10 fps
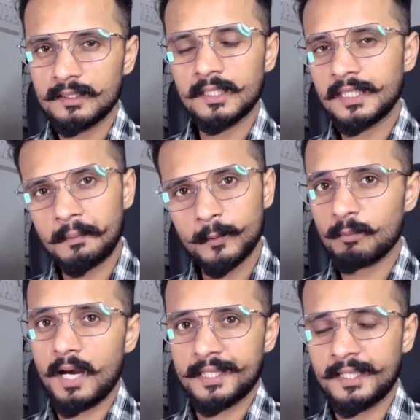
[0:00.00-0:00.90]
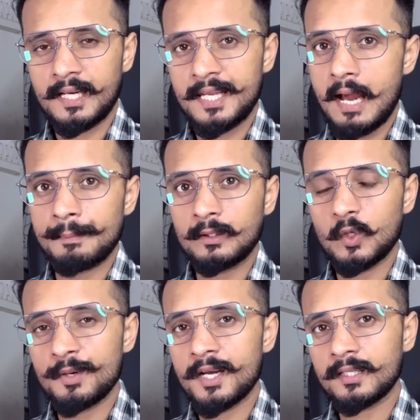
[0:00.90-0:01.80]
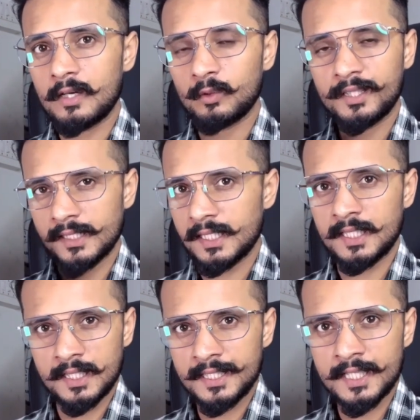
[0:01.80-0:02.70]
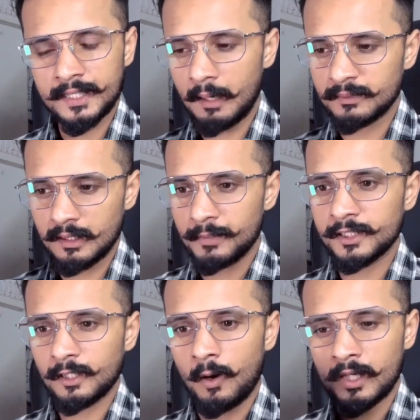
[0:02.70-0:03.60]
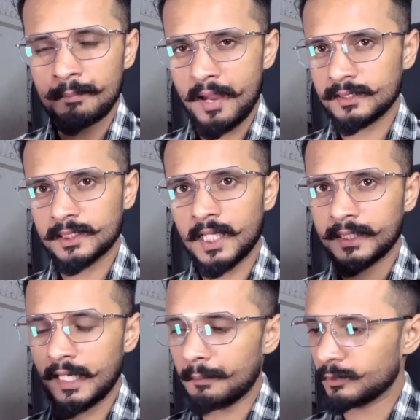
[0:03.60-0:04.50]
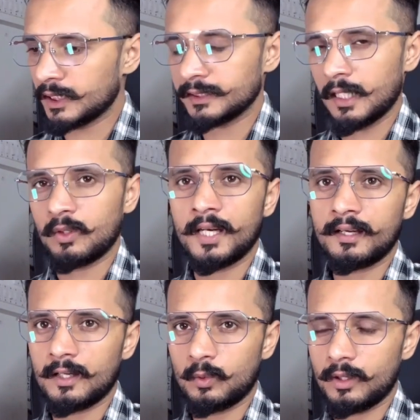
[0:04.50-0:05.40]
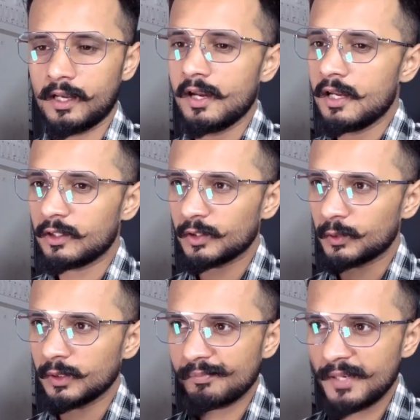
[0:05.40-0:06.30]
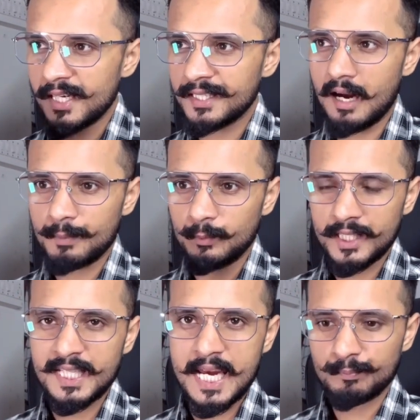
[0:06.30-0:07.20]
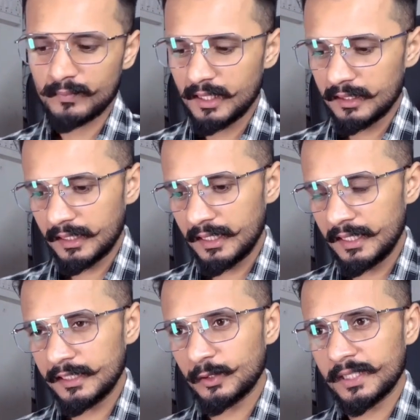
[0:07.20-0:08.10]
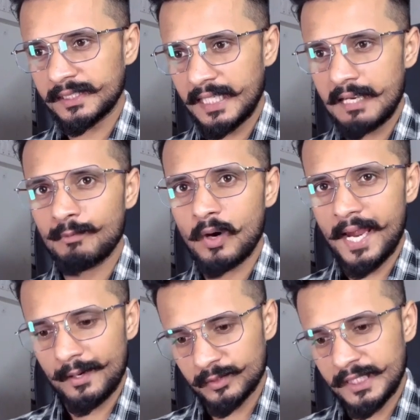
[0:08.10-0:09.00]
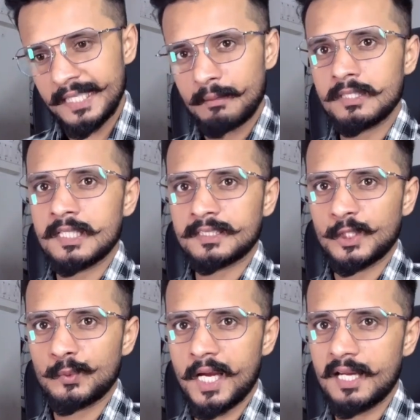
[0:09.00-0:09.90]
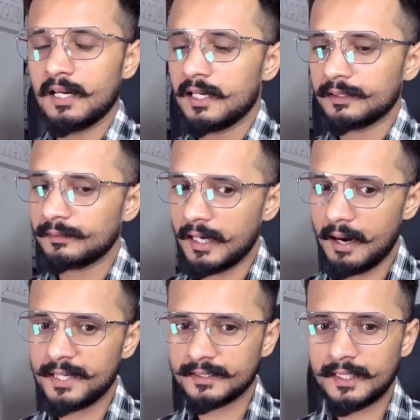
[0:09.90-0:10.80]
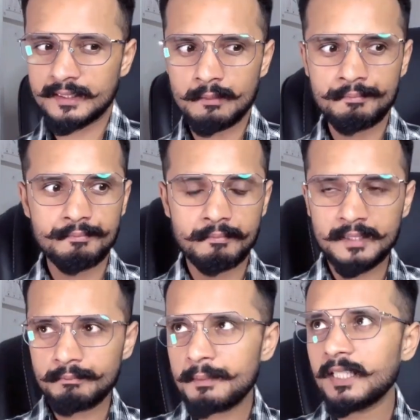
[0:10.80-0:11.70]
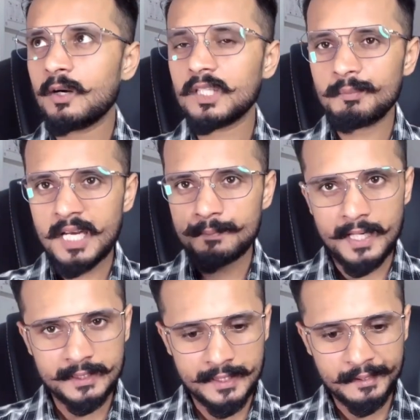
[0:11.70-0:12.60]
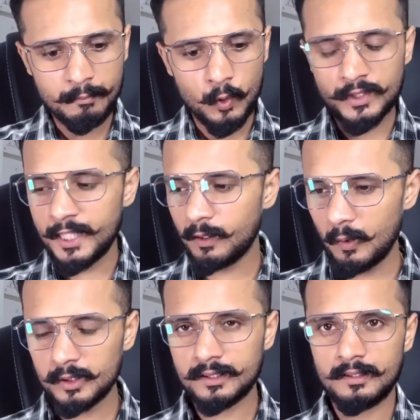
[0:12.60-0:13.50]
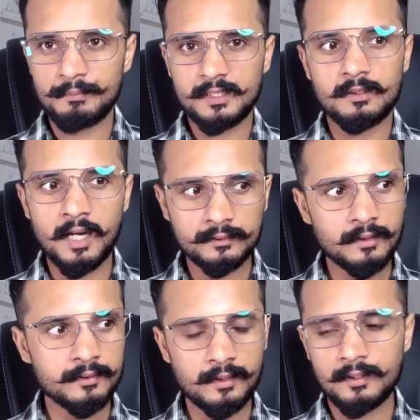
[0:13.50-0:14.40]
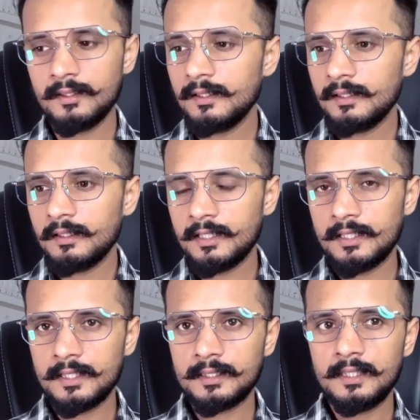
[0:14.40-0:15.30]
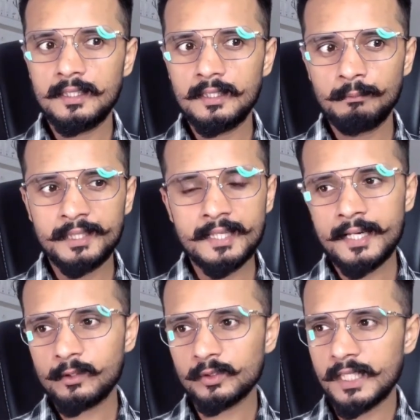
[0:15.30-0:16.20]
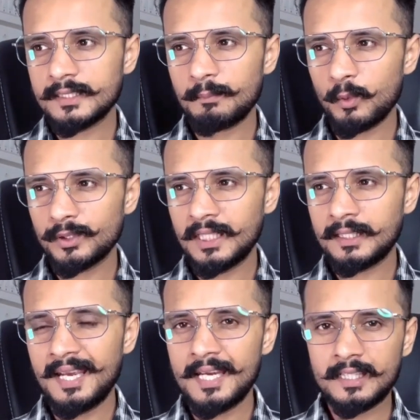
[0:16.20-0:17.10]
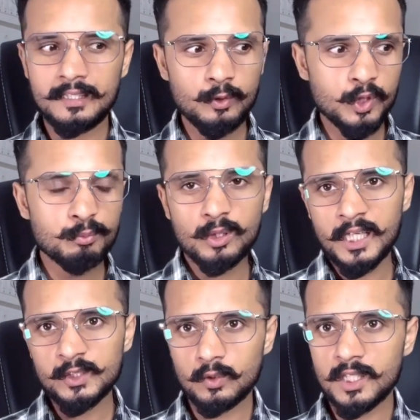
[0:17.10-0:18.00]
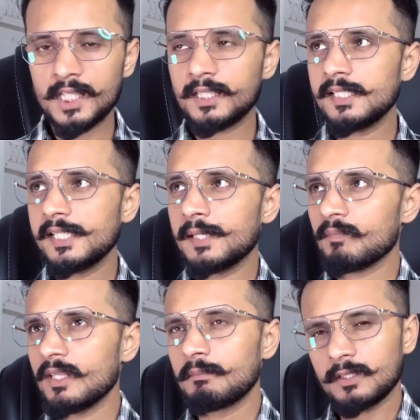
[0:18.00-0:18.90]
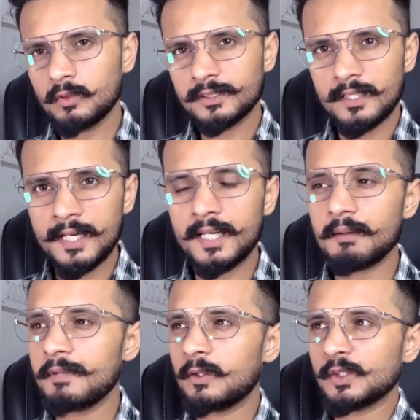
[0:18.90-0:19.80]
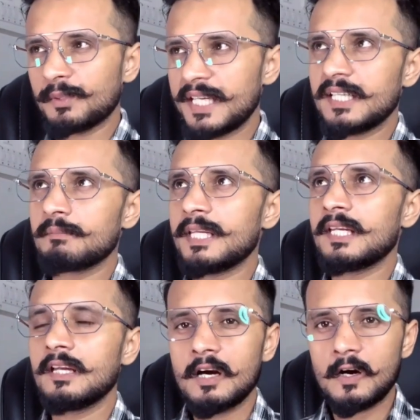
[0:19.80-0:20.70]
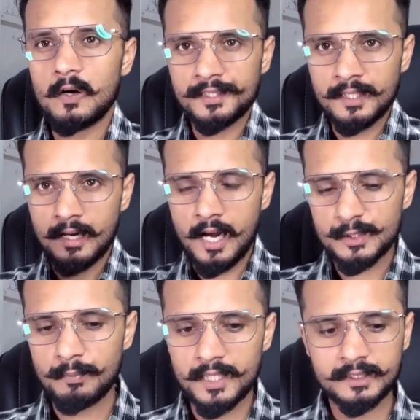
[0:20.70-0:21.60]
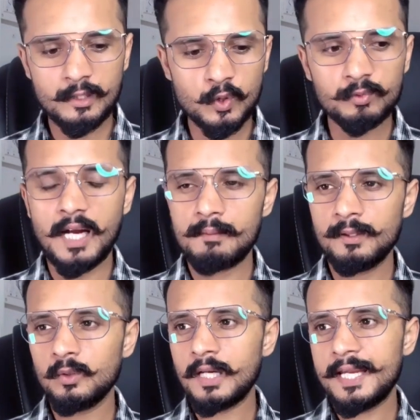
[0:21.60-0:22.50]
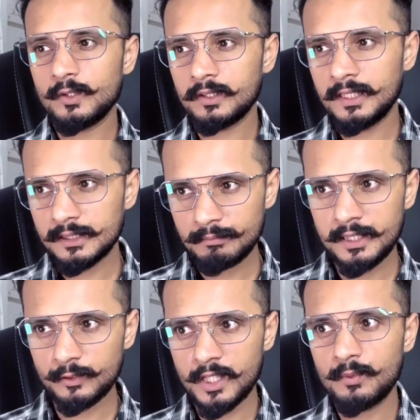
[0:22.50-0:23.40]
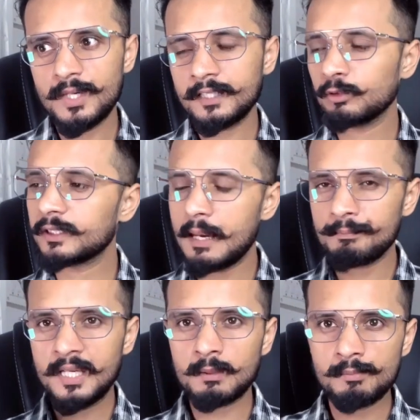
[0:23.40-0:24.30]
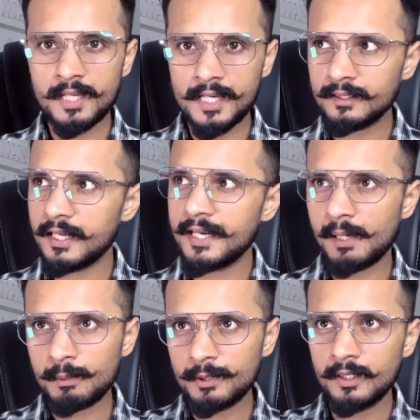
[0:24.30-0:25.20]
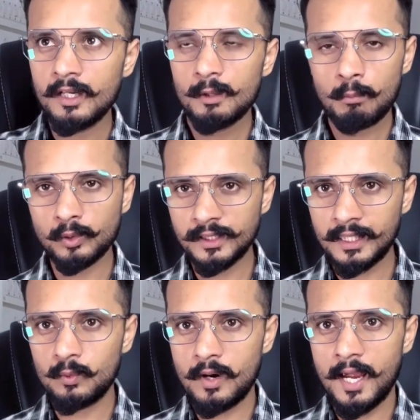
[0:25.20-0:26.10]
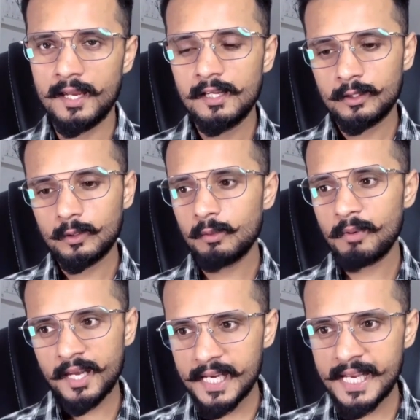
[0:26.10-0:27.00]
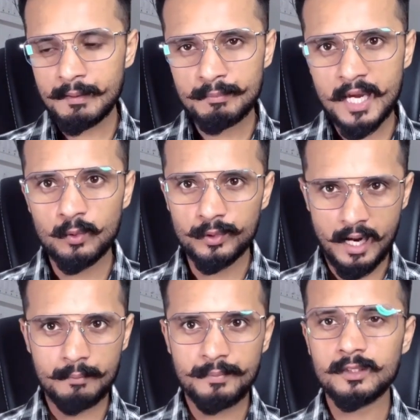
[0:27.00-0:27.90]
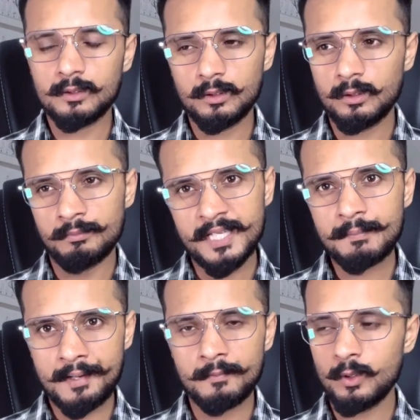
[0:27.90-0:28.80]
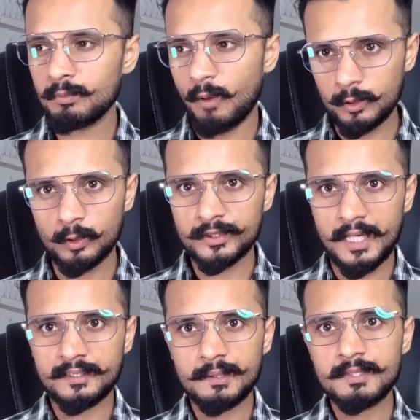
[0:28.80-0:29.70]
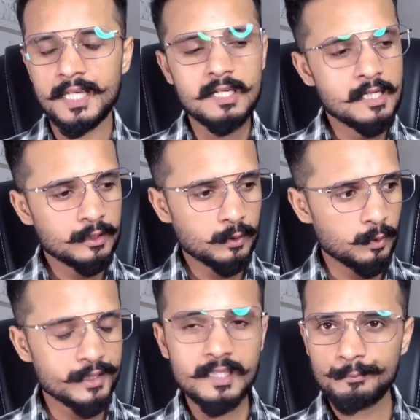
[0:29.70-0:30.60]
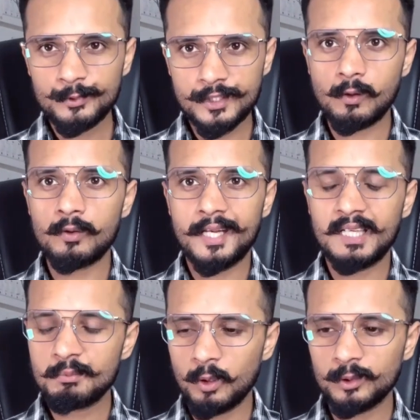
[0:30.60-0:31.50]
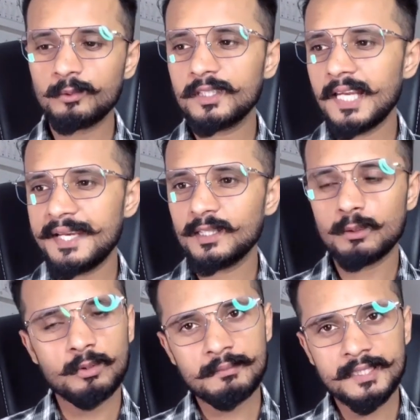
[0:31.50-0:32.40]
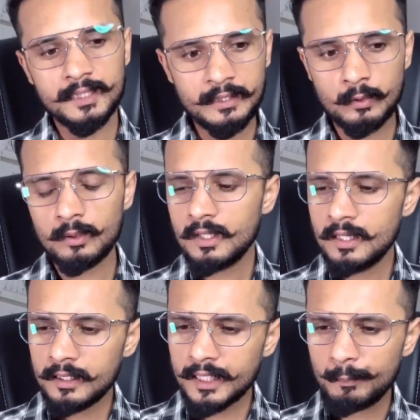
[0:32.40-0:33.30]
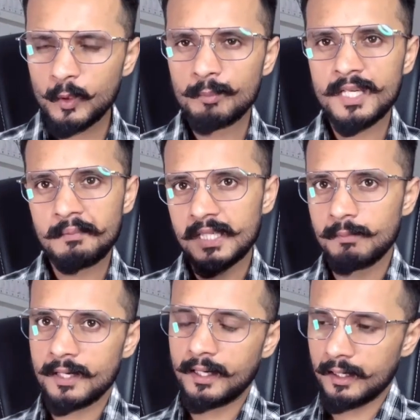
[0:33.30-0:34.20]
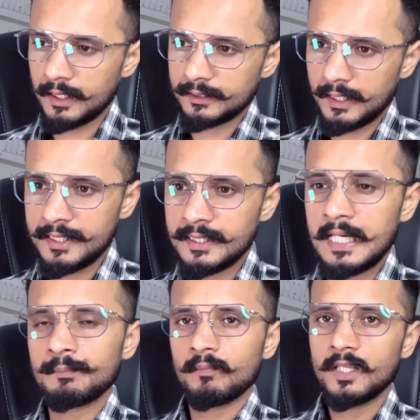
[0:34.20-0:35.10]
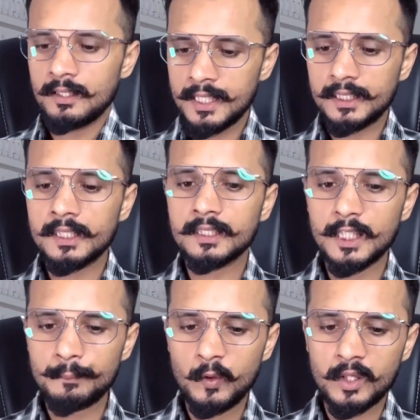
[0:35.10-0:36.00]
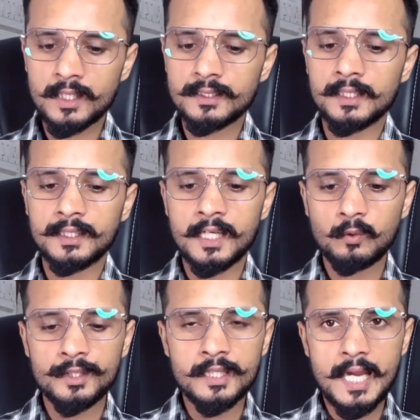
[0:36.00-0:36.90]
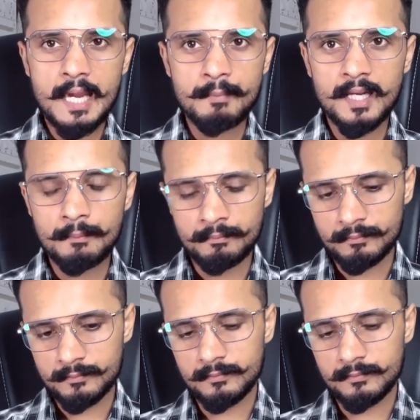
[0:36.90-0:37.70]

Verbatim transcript: कि क्रिप्टो मार्केट है यहाँ पे कुबेर का कोई खजाना नहीं है कि आप जब भी चाहोगे पैसा डाल के आप उसका चार गुना निकाल लोगे तो दोस्तों मेन यहाँ पे वही है कि जो स्कीम हुआ है उसी के वजह से हुआ है हमेशा से मैं मैं बता रहा हूँ कि मेरे पास ऐसे बहुत सारे कॉल्स मतलब आता था कि भैया कुछ ऐसा प्रोजेक्ट है कि लोग बोल रहा है जोड़ने के लिए मतलब कुछ रिलेटिव में कुछ फ्रेंड में और इधर आसपास के लोग काफ़ी लोग हैं जो कि इसमें जुड़े हुए हैं क्योंकि कैंपिंग भी मेरे एरिया में भी बहुत जगह हुआ है तो मेरे एरिया में मैं हूँ यहाँ पे तो मेरे बारे में लोग बहुत लोग जानते भी हैं तो इसलिए मुझसे कॉन्टेक्ट भी बहुत लोग किया है तो बोले भैया देखो क्रिप्टो में इन्वेस्टमेंट करना सही है लेकिन क्रिप्टो के साथ अगर कोई एम